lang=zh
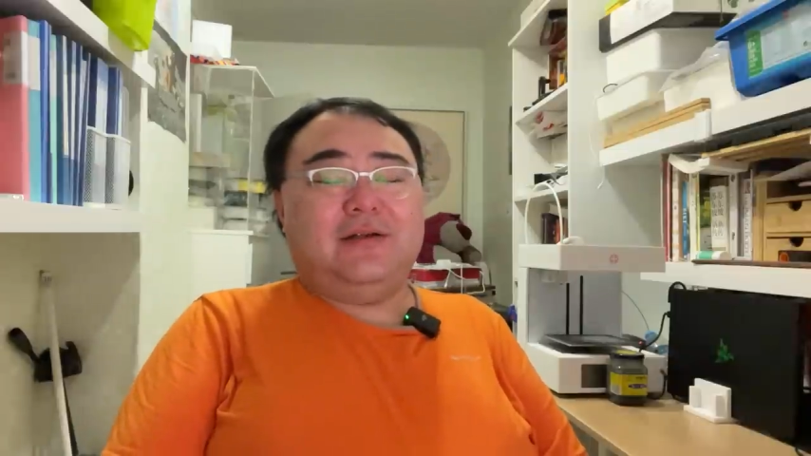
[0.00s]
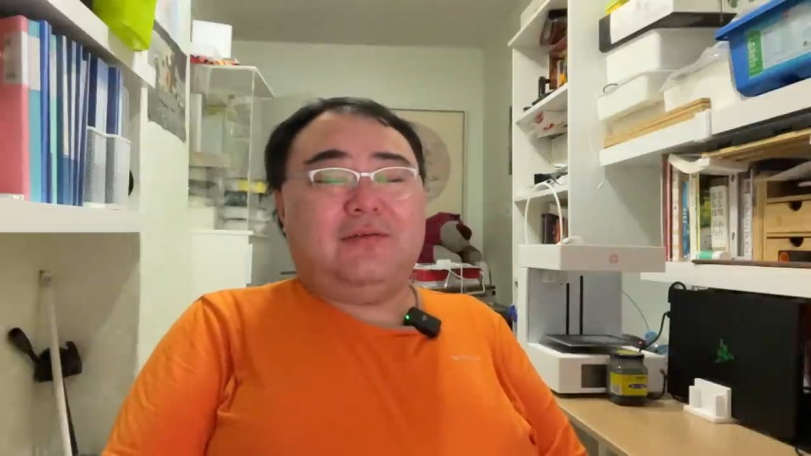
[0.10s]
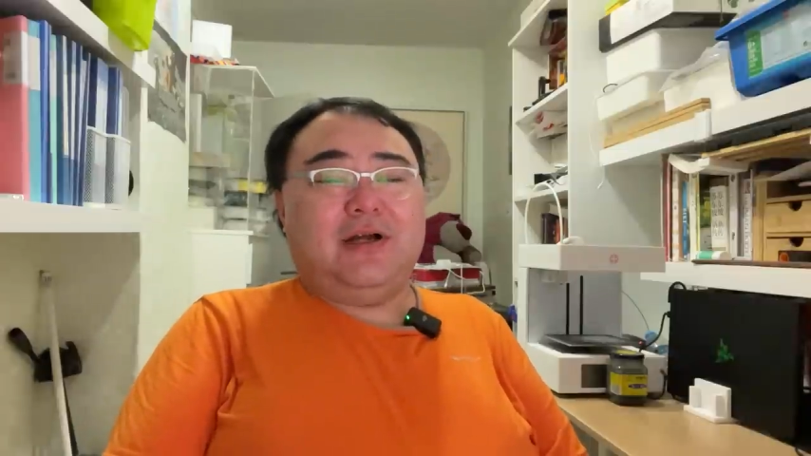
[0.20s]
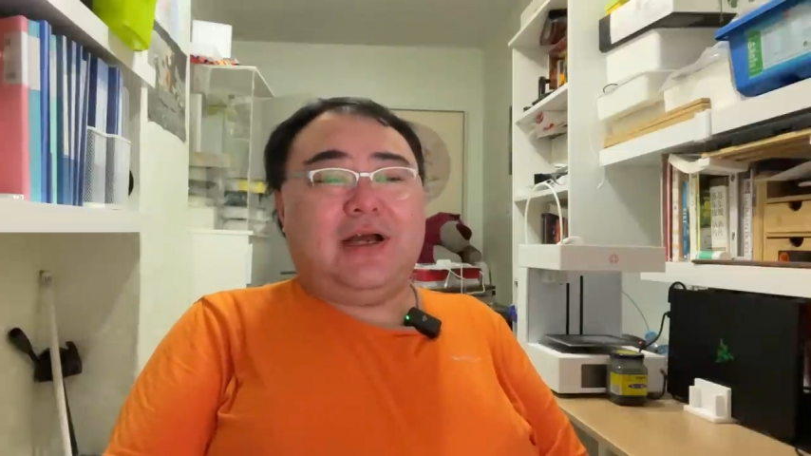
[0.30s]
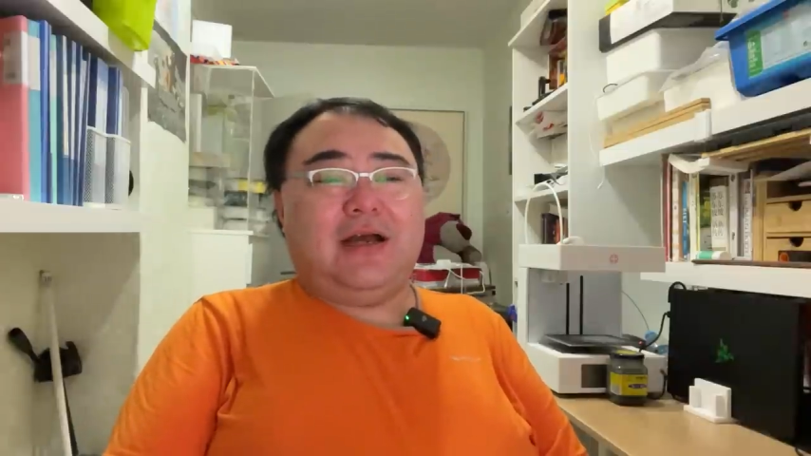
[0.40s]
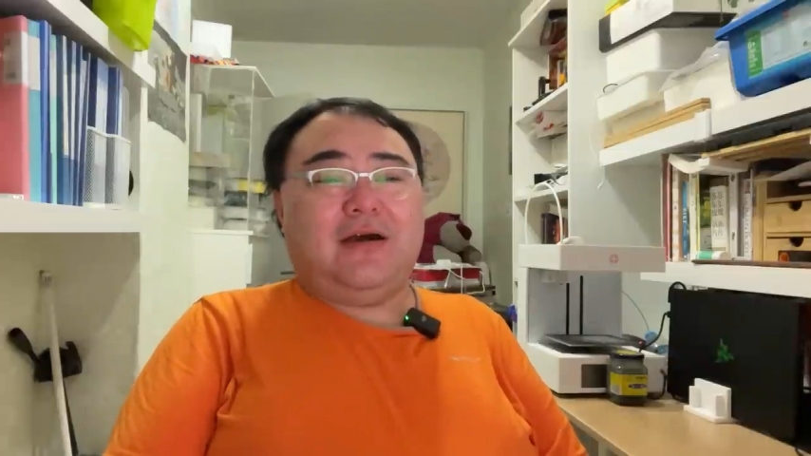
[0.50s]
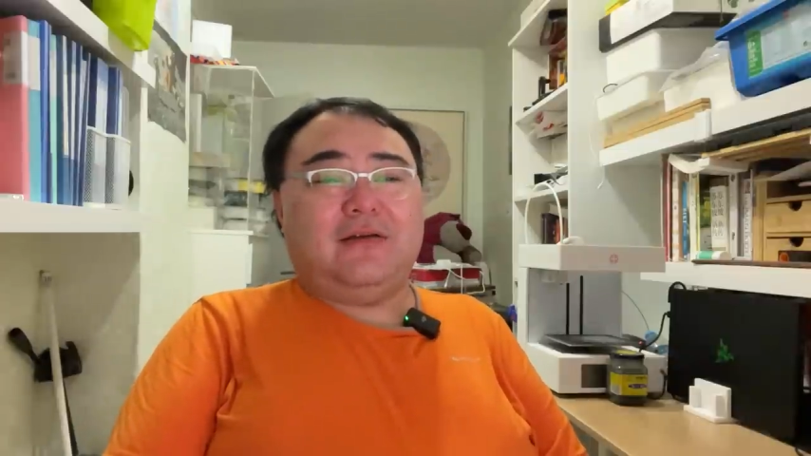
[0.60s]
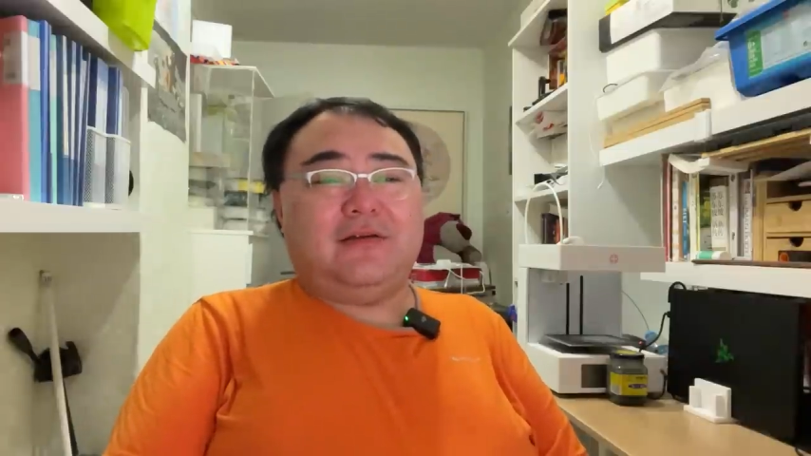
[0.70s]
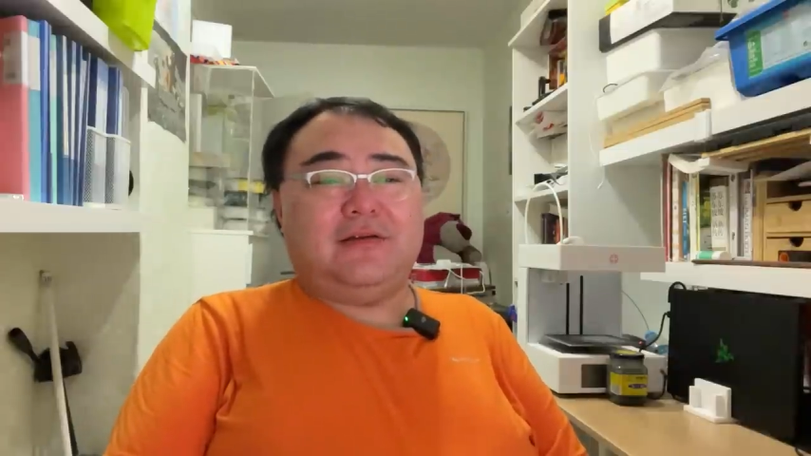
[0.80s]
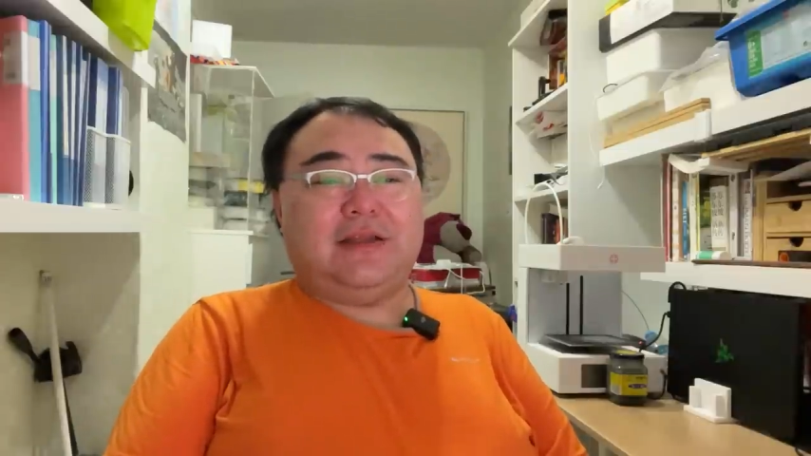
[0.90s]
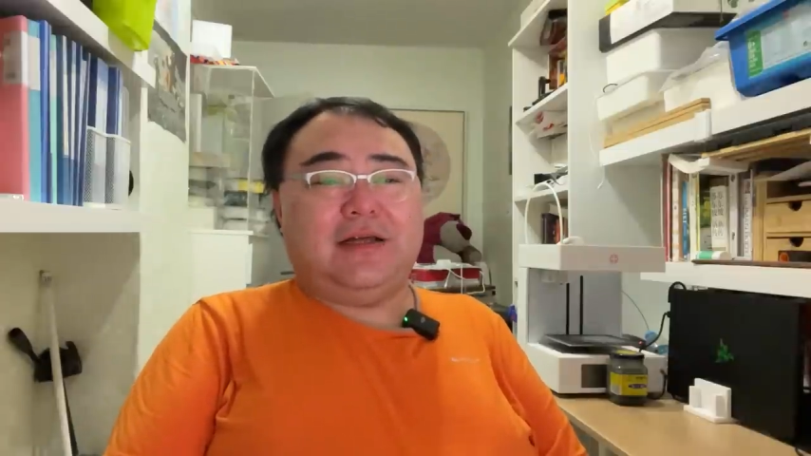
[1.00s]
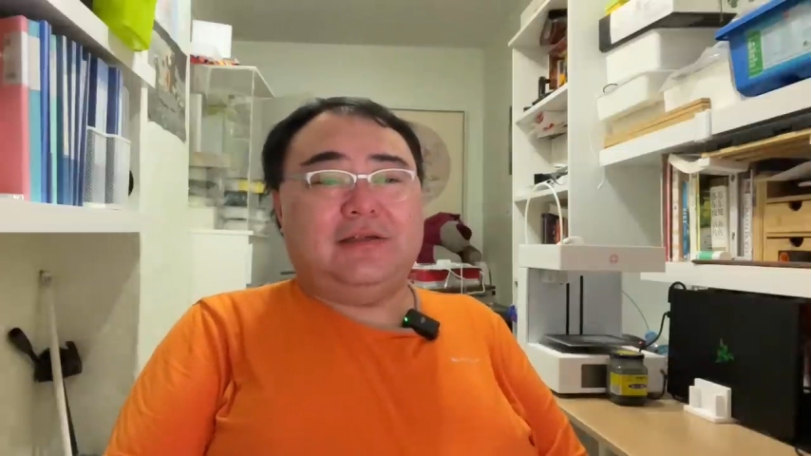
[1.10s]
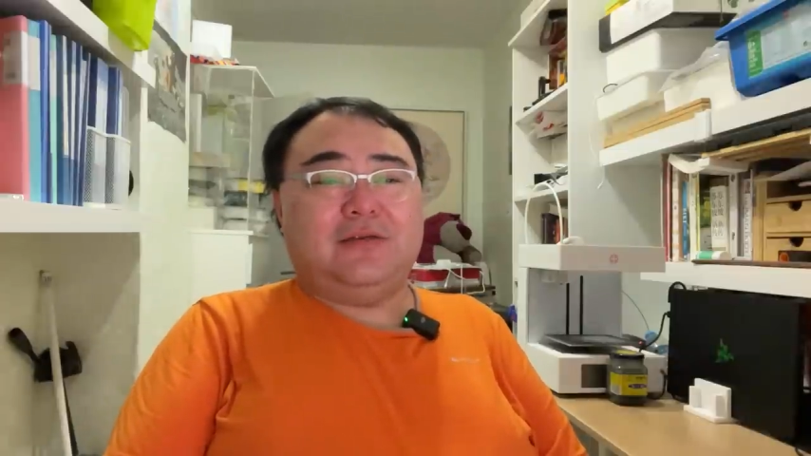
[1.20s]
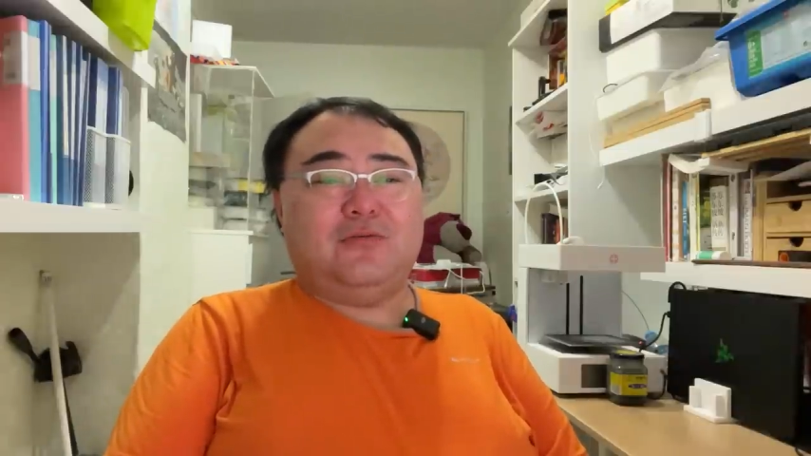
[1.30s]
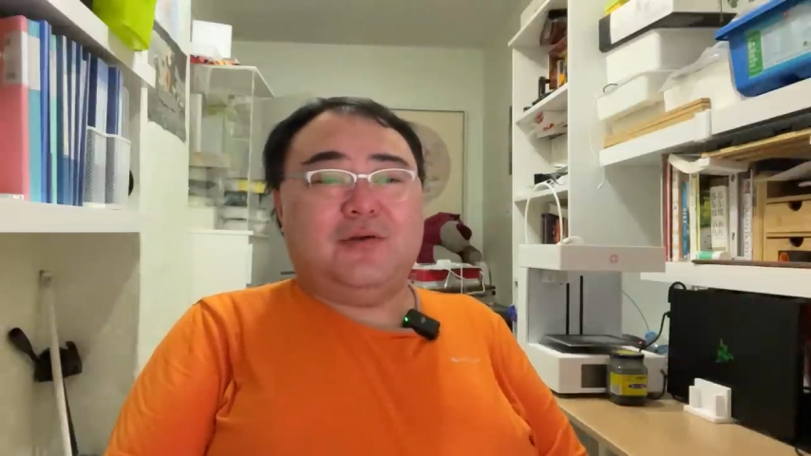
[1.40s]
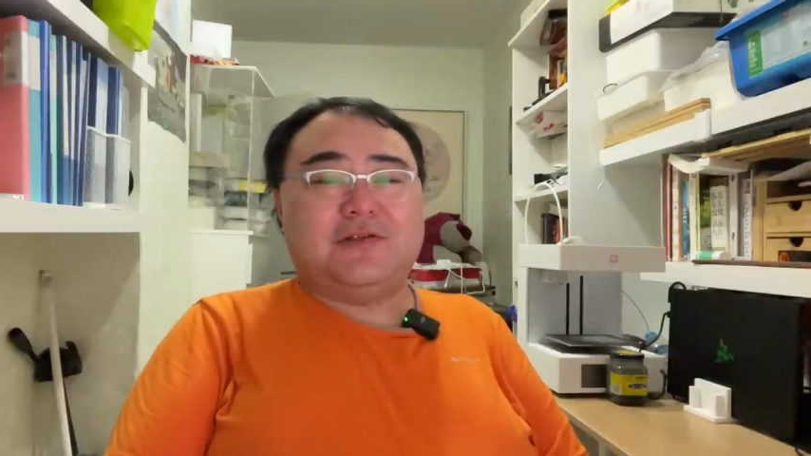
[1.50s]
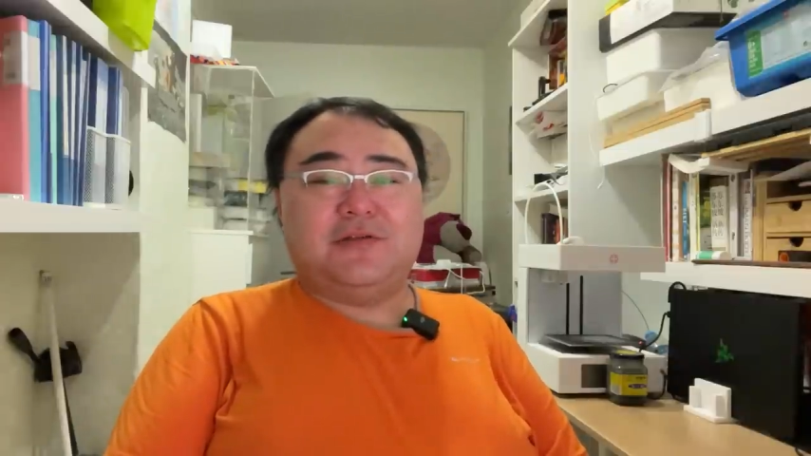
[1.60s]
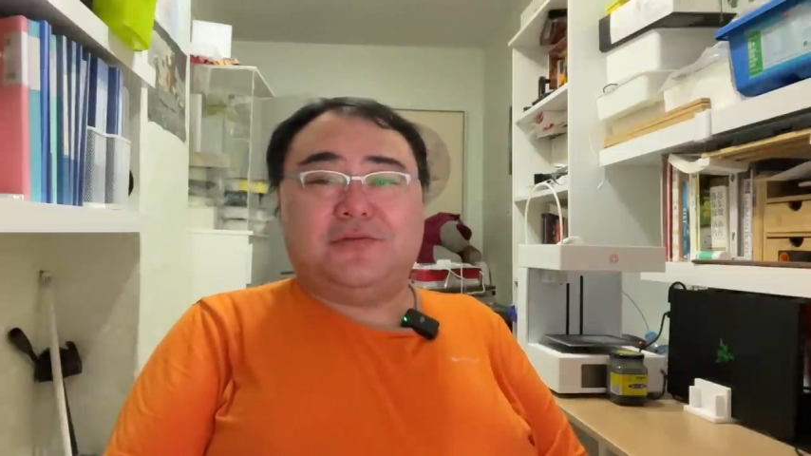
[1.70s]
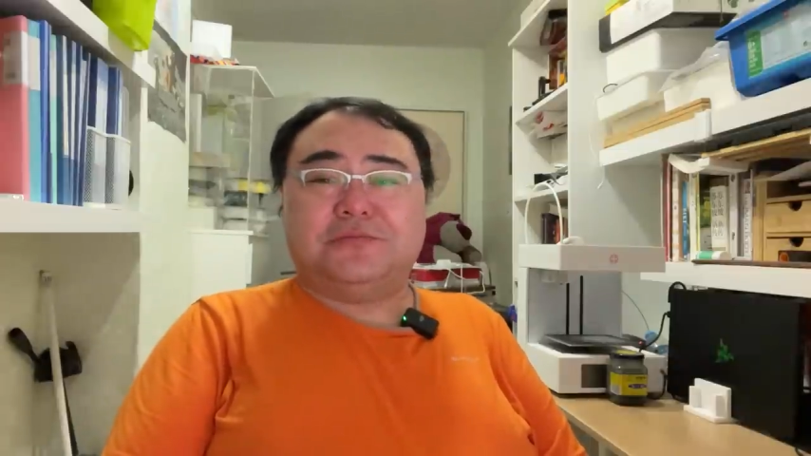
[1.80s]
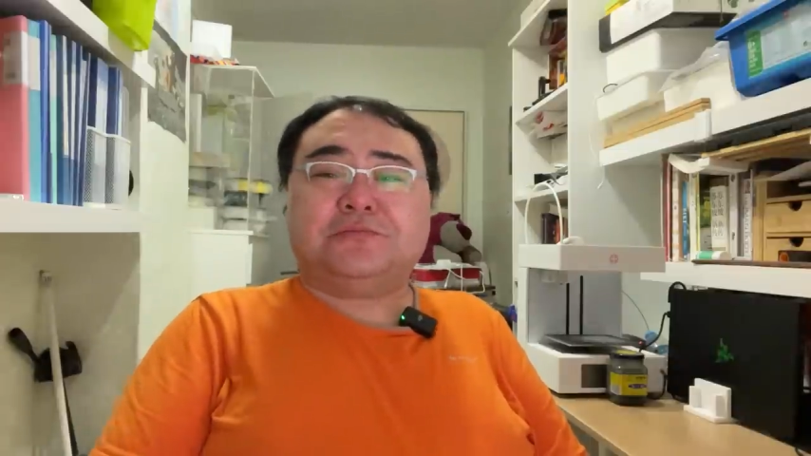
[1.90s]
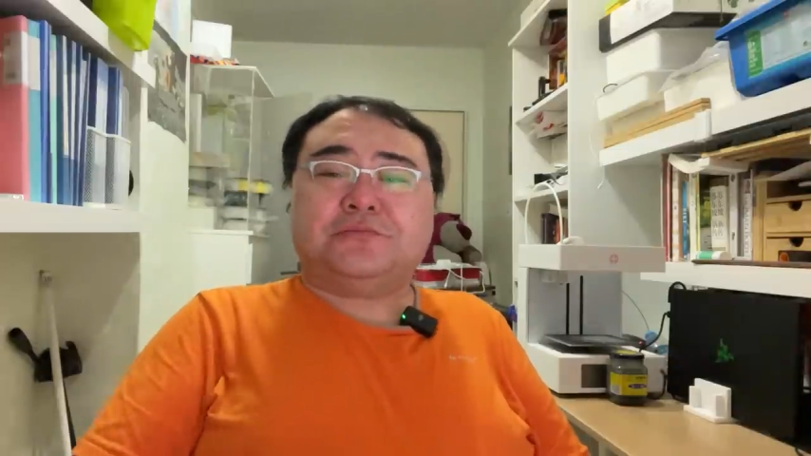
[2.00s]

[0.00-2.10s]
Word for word: 王凯好像是他的国舅，